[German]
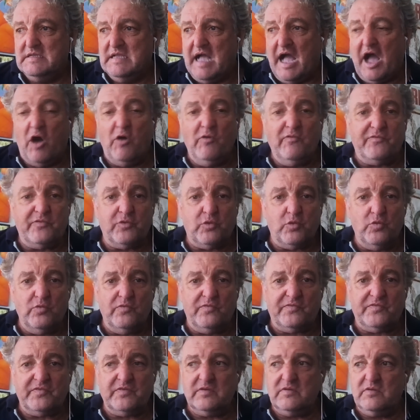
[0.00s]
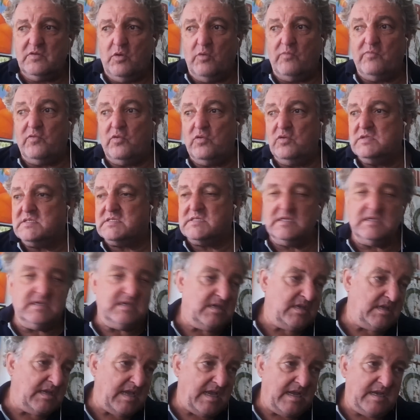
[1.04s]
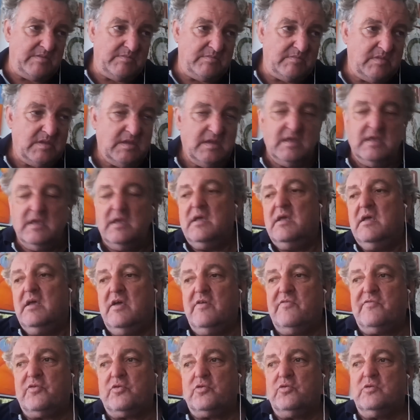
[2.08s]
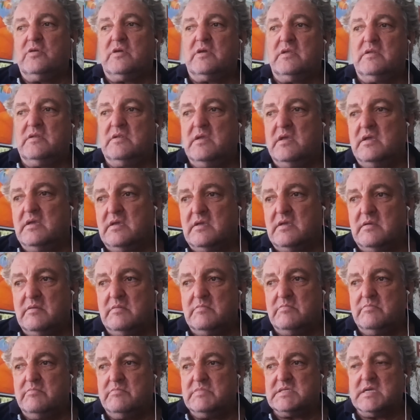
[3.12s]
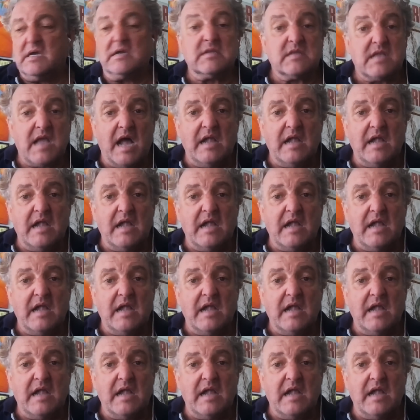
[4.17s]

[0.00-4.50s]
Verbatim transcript: aufrufen, obwohl sie in einem äh, früheren äh, St.